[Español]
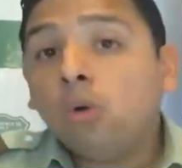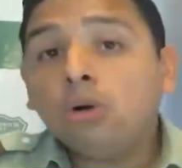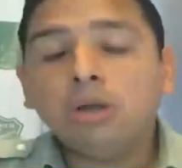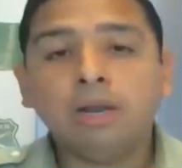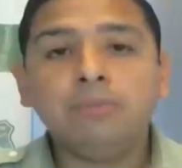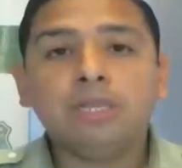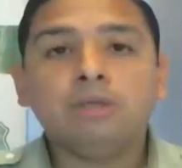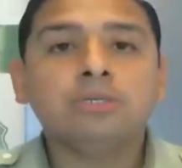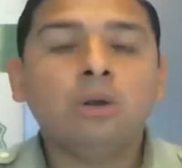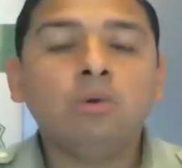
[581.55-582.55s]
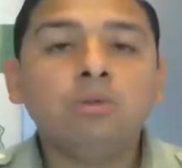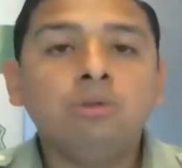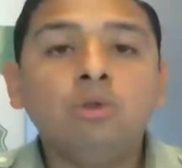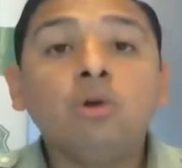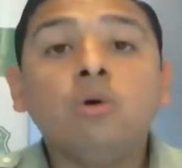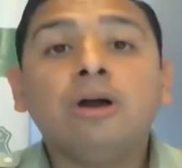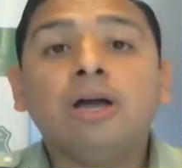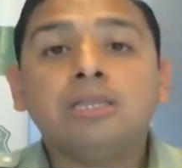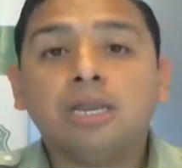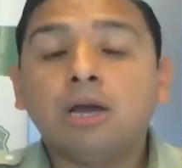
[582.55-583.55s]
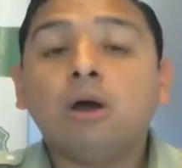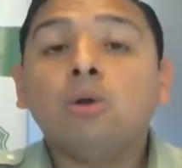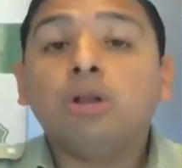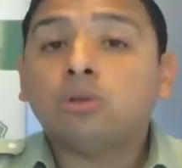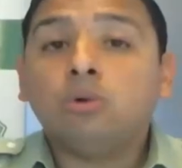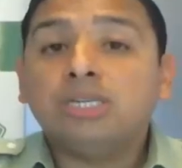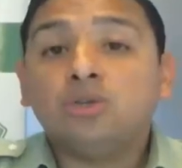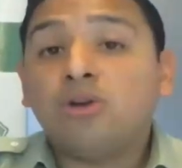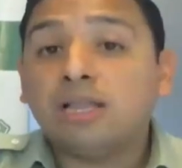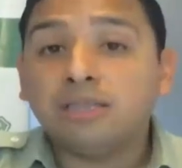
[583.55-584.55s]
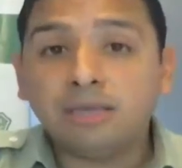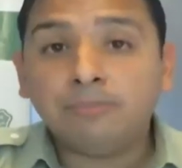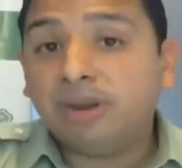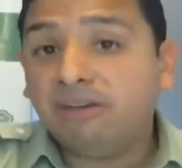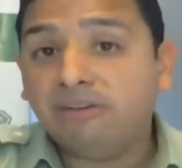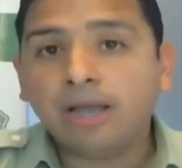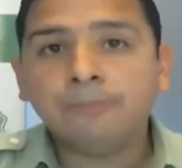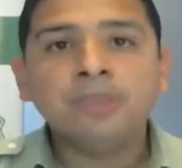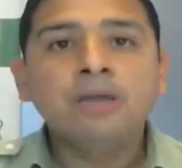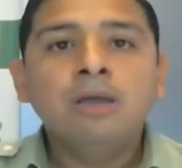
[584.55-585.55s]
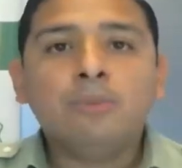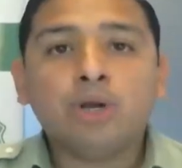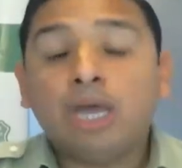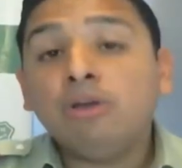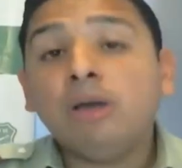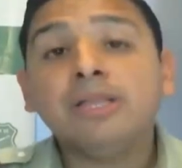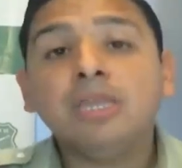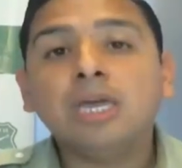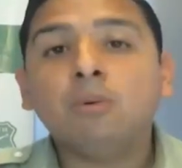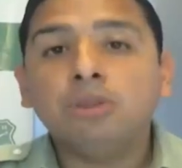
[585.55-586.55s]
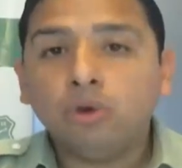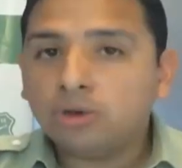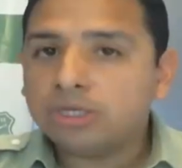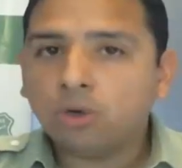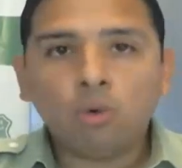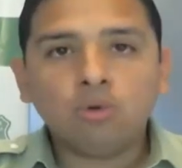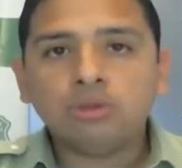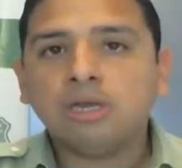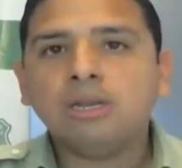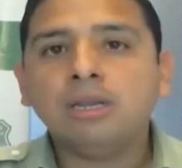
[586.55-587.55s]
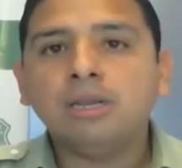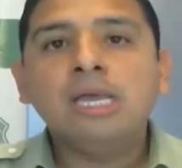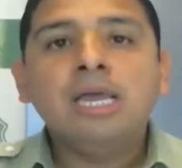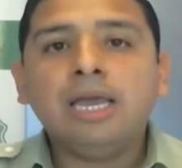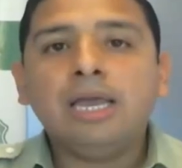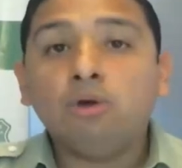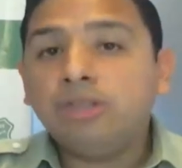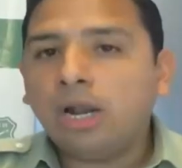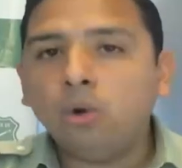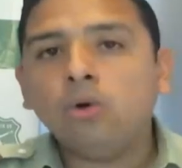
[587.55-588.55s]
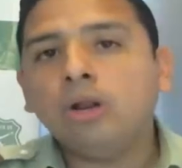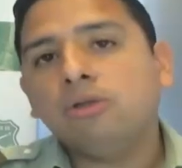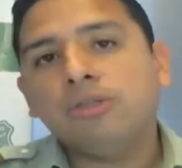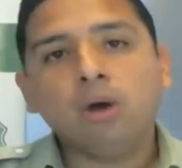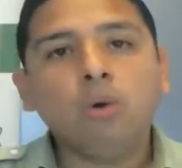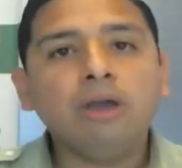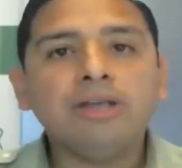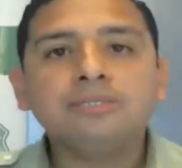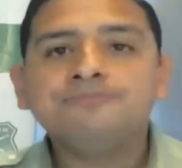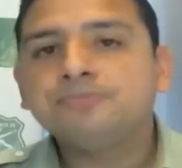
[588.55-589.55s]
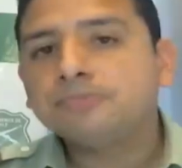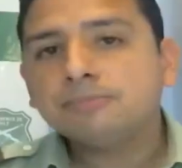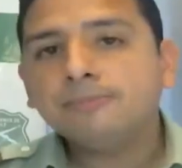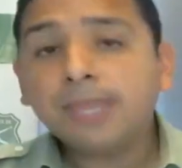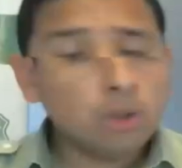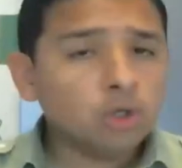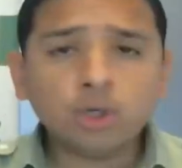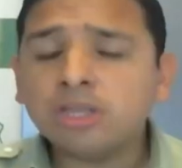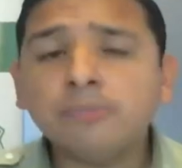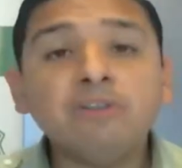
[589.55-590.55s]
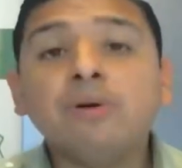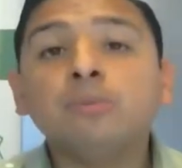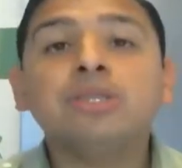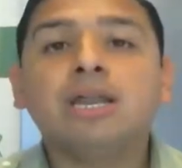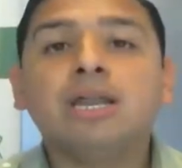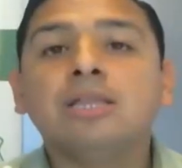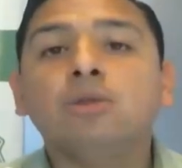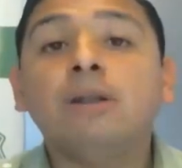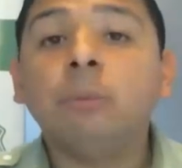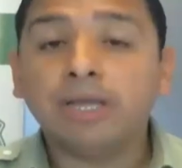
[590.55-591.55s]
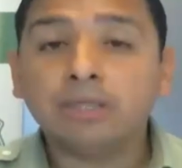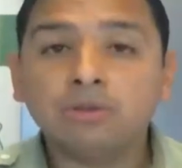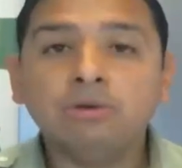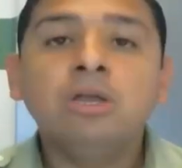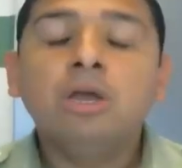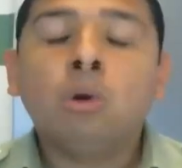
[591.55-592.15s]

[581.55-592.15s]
aún el Ministerio de Salud no nos ha entregado alguna actualización antes, previa, porque obviamente que cuando ellos se juntan eh, los días lunes, los días jueves, nosotros también nos vamos enterando en el momento